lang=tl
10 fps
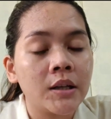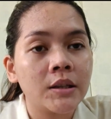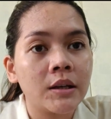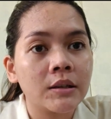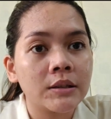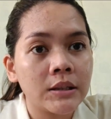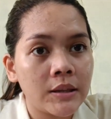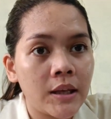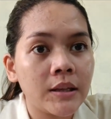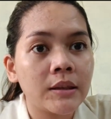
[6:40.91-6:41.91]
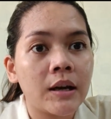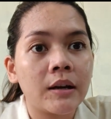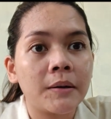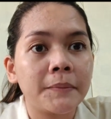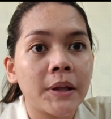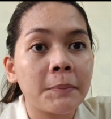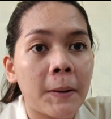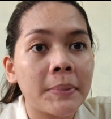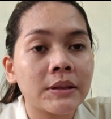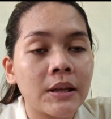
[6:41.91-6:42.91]
nagte-take ng,
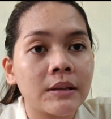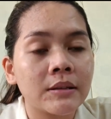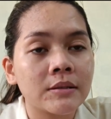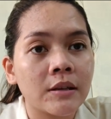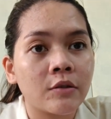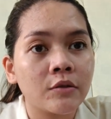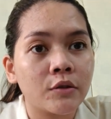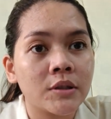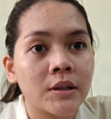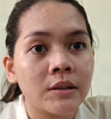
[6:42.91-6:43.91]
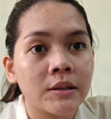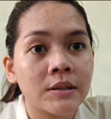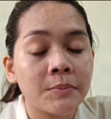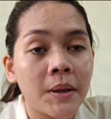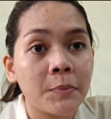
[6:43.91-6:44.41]
nagpapa-take ng psychological exam.